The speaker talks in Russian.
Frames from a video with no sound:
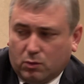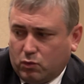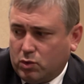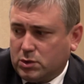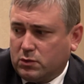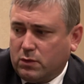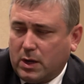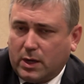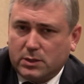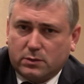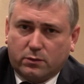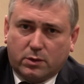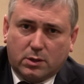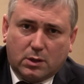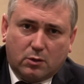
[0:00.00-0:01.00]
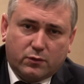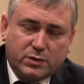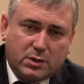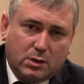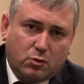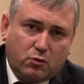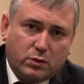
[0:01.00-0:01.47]
То есть два раза в неделю, в
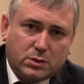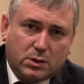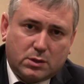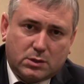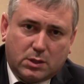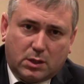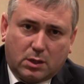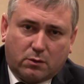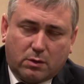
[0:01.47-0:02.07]
среду и воскресенье,